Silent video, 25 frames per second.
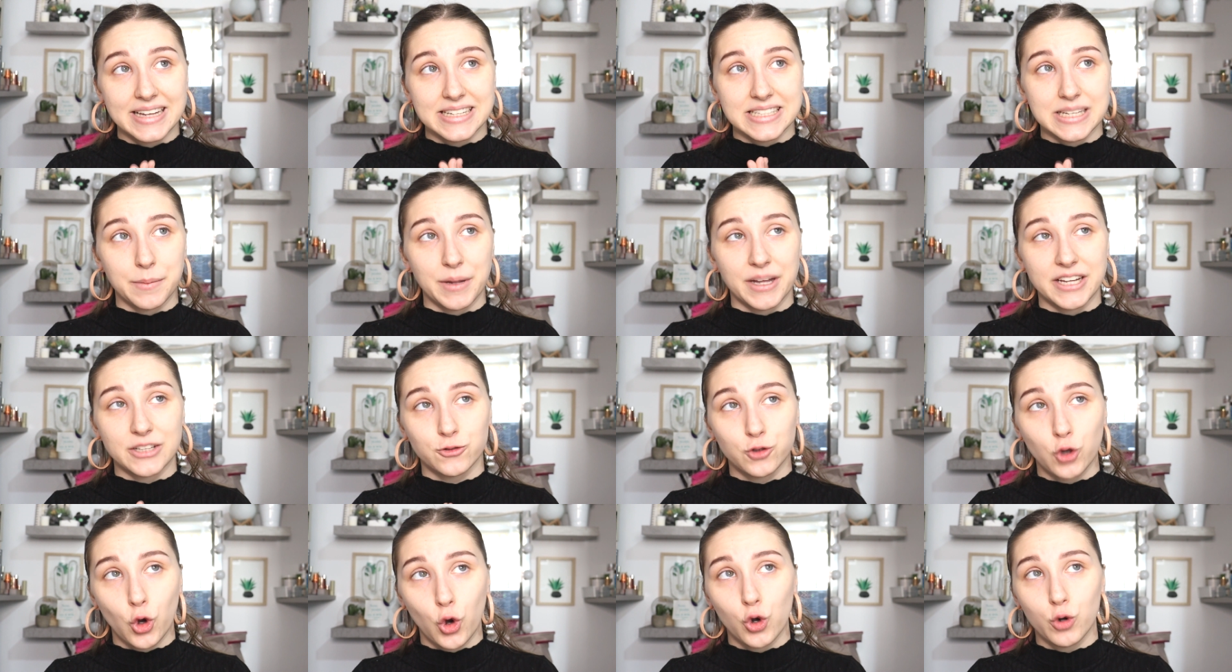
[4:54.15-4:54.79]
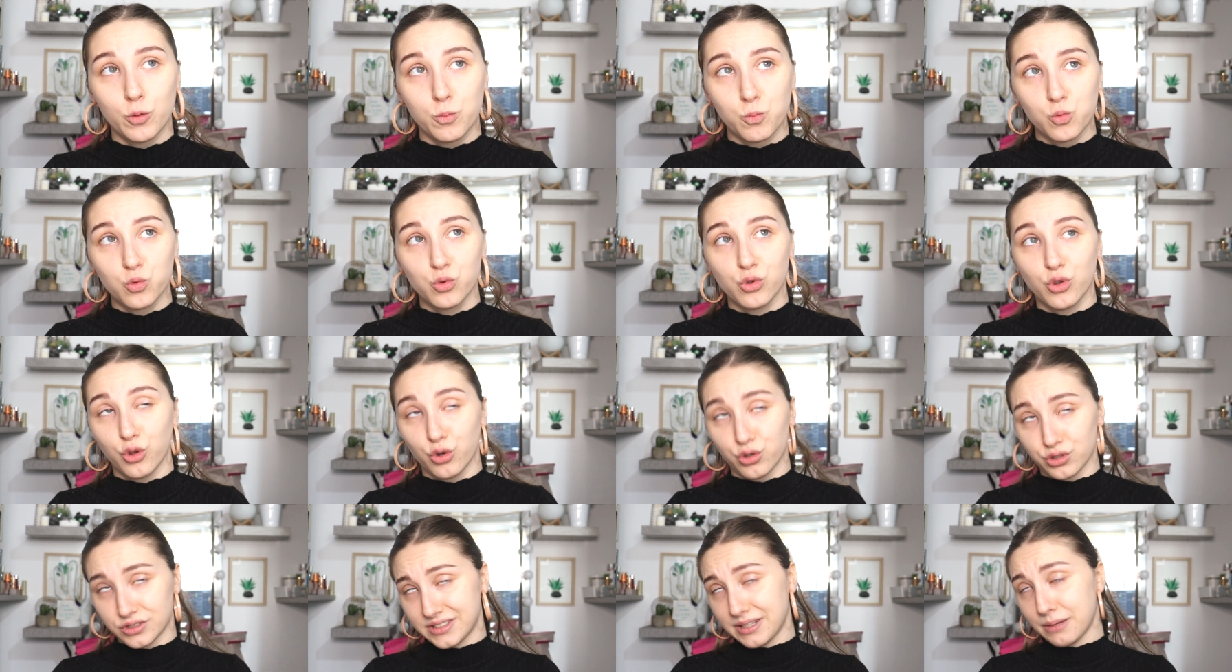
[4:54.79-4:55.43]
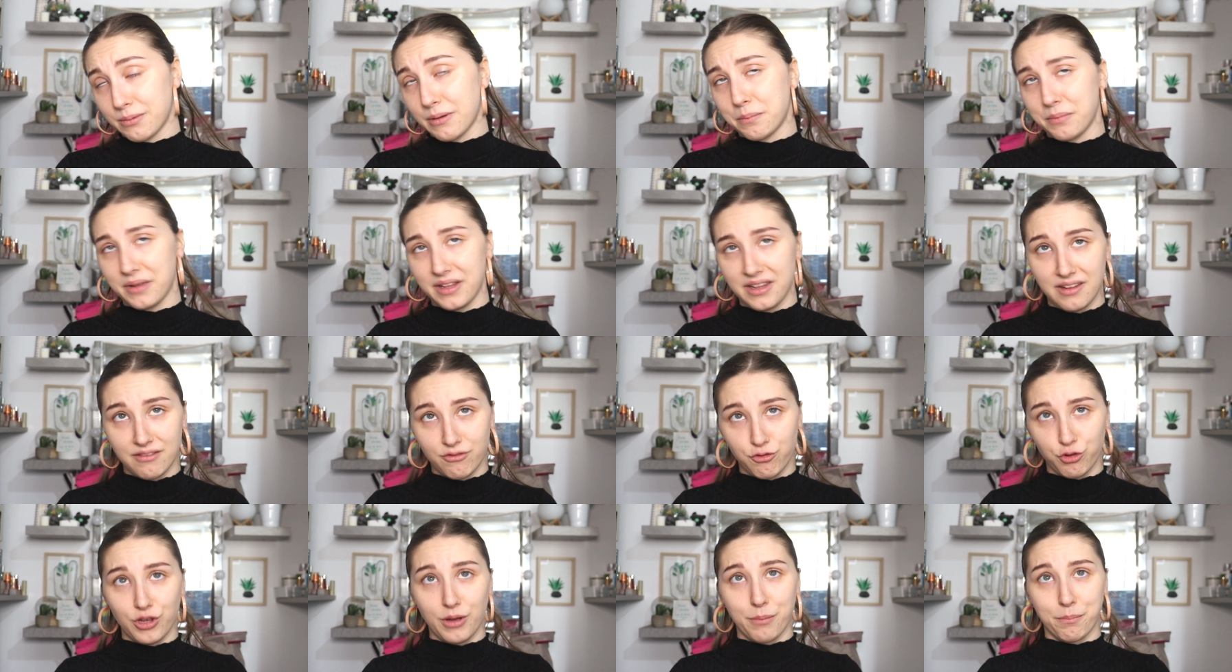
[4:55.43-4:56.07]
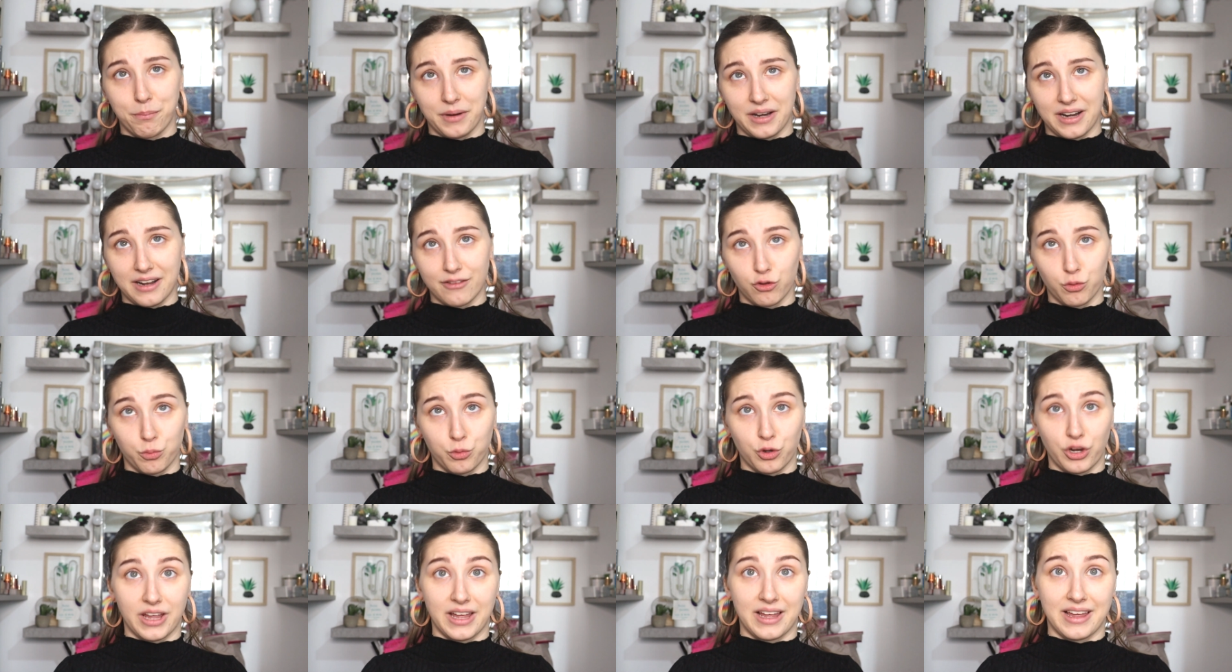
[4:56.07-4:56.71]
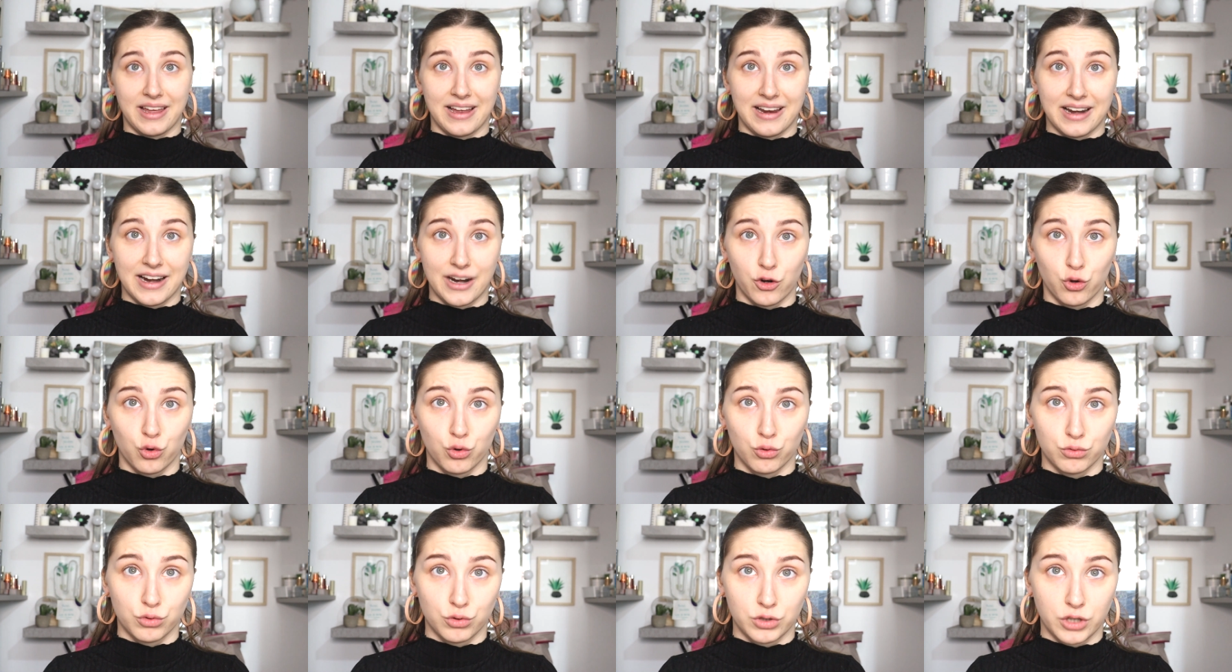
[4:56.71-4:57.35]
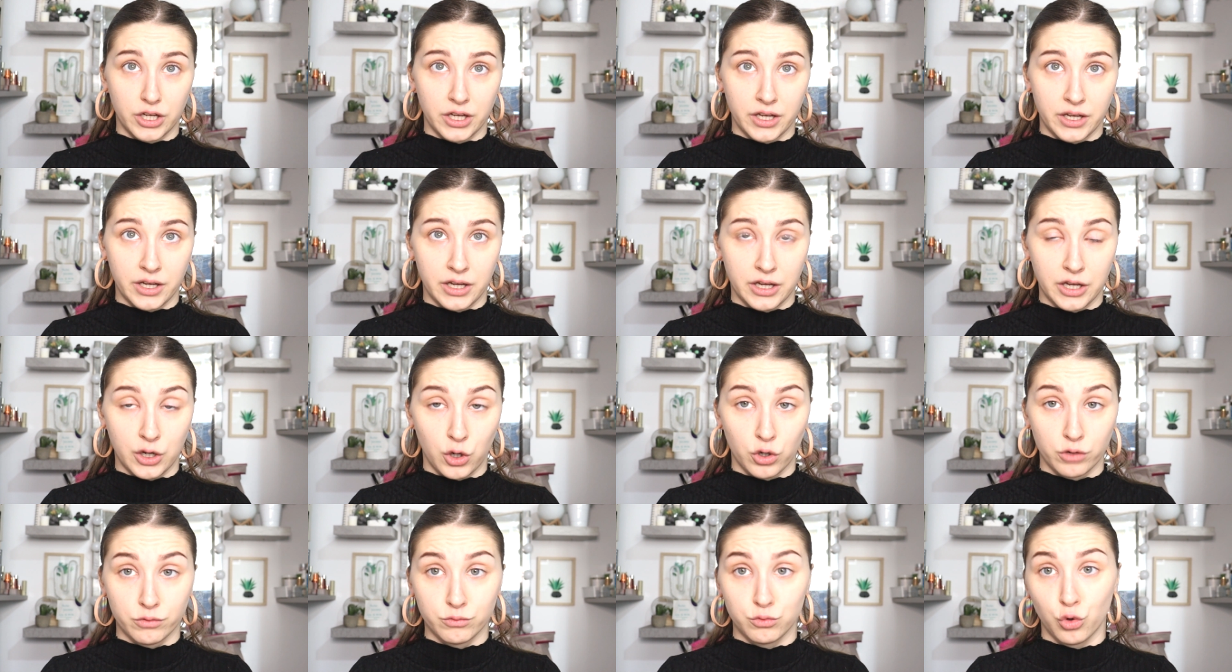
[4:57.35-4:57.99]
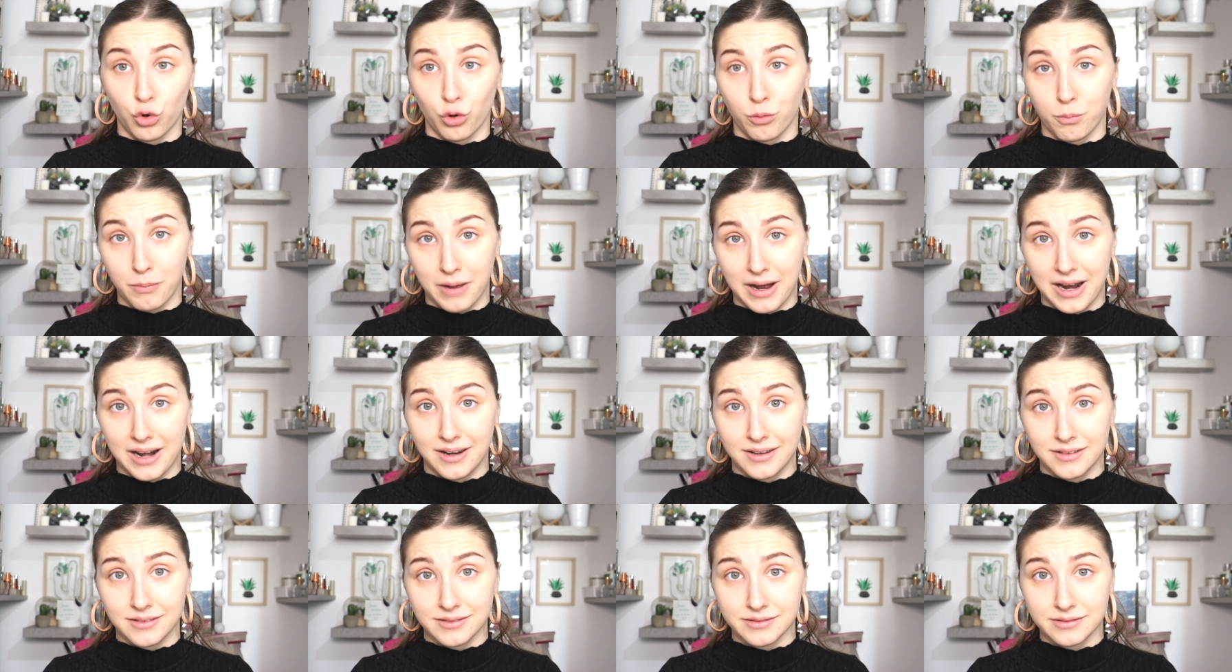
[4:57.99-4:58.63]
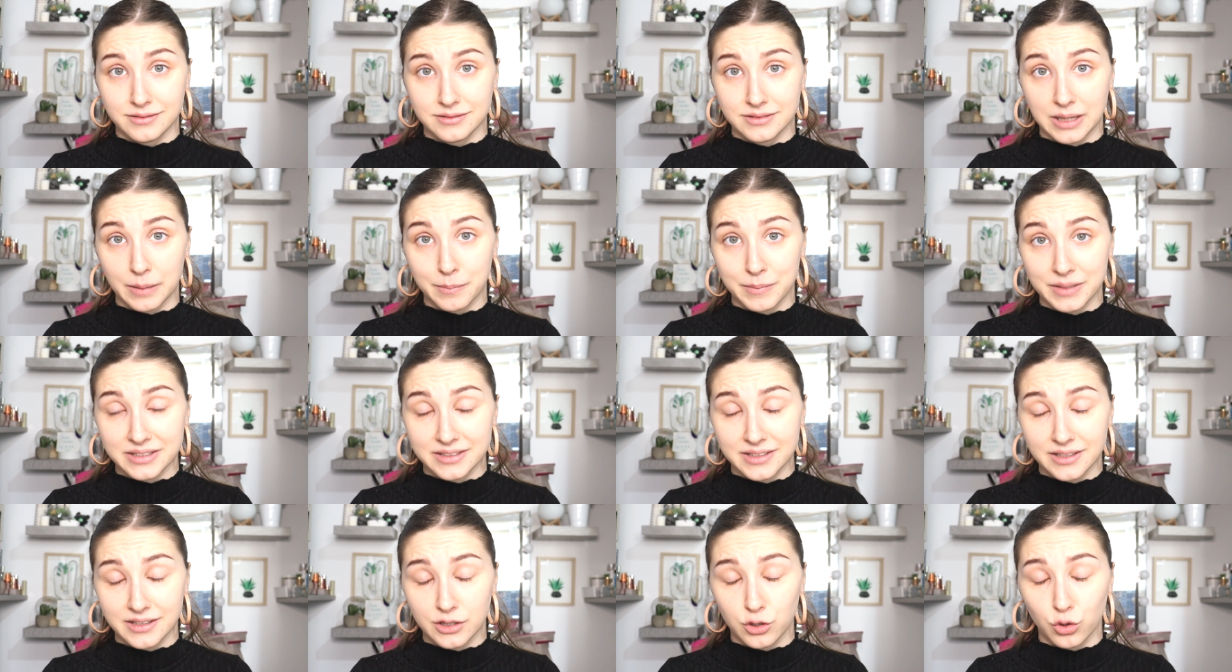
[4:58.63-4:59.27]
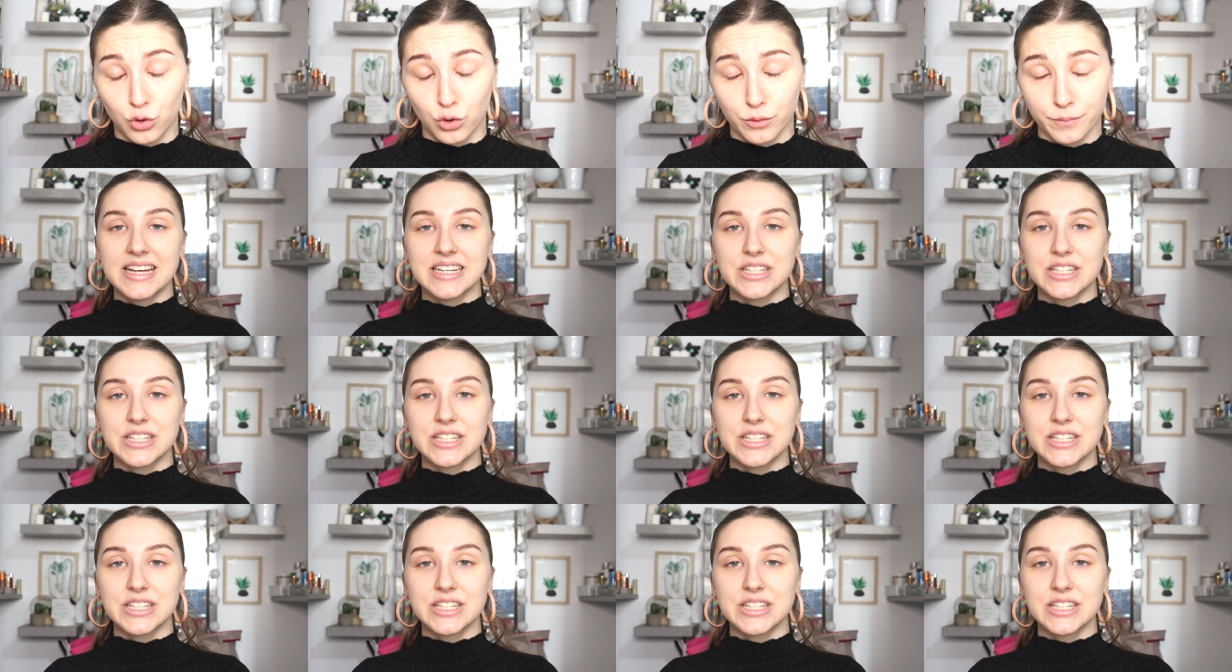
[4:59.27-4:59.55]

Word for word: que se ve que todo el mundo estaba pidiendo y esperando, porque es que claro, eh, normal, también te digo.